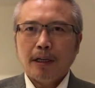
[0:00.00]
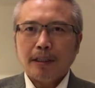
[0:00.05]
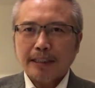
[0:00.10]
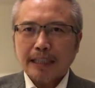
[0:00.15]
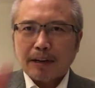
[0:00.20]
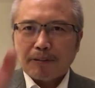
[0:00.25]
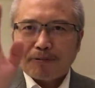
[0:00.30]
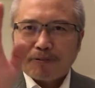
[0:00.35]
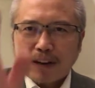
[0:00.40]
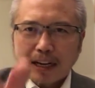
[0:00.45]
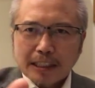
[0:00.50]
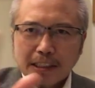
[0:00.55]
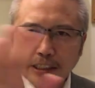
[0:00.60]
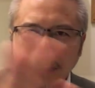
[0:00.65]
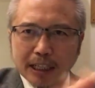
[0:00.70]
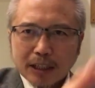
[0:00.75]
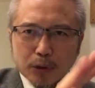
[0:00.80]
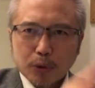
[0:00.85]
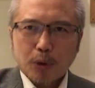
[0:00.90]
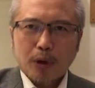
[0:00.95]
在返
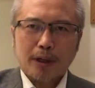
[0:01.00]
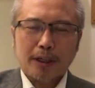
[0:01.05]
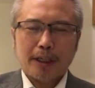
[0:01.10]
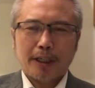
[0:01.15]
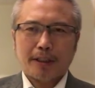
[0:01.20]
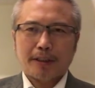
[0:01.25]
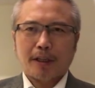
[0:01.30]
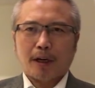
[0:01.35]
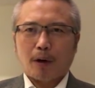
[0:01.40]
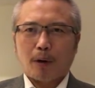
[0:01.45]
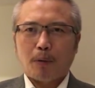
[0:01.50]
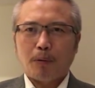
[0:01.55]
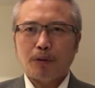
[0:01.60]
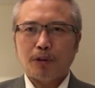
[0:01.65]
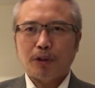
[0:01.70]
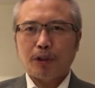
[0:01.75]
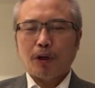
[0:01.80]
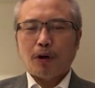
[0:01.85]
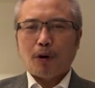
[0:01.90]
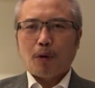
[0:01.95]
乡创业潮
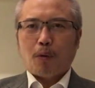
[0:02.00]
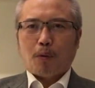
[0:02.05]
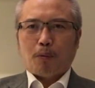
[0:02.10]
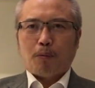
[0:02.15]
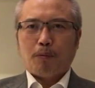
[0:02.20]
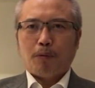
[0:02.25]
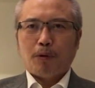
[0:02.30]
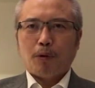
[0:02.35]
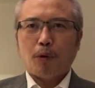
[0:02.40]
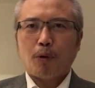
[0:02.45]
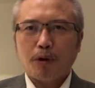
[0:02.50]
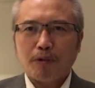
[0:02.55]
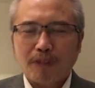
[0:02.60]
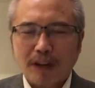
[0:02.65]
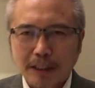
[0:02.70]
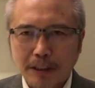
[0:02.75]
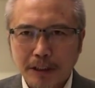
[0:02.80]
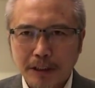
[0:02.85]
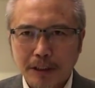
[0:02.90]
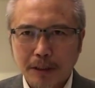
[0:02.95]
之后会
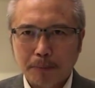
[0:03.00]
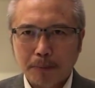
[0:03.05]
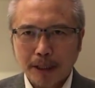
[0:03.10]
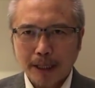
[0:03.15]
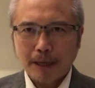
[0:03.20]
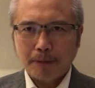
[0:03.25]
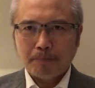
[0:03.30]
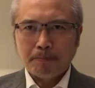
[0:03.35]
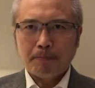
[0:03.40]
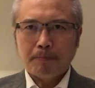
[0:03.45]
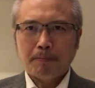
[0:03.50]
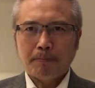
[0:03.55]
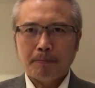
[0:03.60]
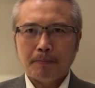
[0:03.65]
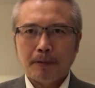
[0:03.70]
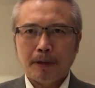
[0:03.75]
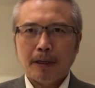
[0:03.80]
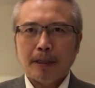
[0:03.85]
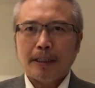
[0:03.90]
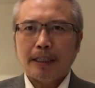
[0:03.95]
发生什么呢？
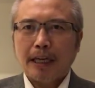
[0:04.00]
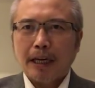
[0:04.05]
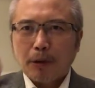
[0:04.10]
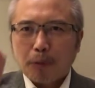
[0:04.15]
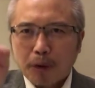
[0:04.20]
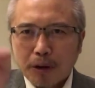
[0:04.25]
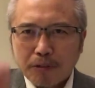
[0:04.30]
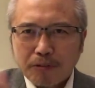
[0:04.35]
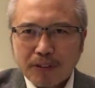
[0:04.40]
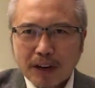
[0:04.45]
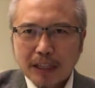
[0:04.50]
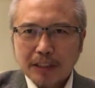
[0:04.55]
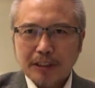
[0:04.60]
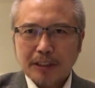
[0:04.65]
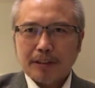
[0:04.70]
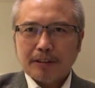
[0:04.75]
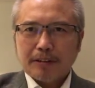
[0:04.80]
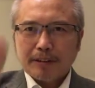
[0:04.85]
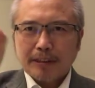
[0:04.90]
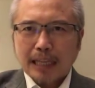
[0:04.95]
也会发
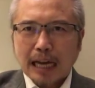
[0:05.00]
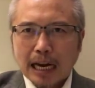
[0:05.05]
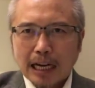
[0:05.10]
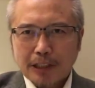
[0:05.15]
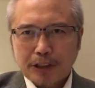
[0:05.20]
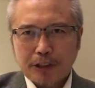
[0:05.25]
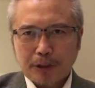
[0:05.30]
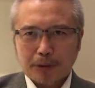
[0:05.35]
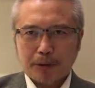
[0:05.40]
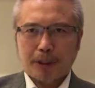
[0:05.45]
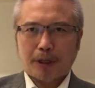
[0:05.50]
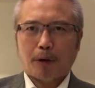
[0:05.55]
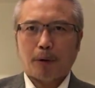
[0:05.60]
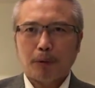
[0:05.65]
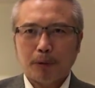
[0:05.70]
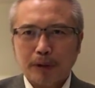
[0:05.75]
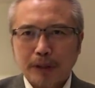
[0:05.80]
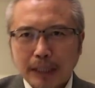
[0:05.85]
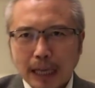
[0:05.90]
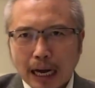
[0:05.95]
生大萧
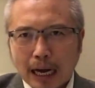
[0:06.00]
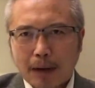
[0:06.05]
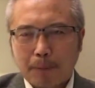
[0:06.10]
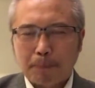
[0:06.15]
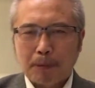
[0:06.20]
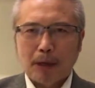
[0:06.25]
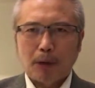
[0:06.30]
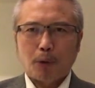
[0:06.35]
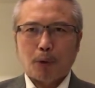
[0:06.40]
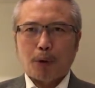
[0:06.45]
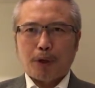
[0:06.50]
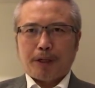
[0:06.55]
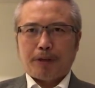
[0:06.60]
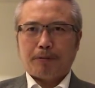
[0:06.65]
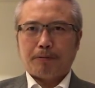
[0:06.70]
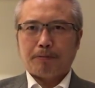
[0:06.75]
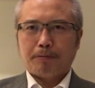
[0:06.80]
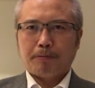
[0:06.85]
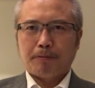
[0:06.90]
条、大崩溃。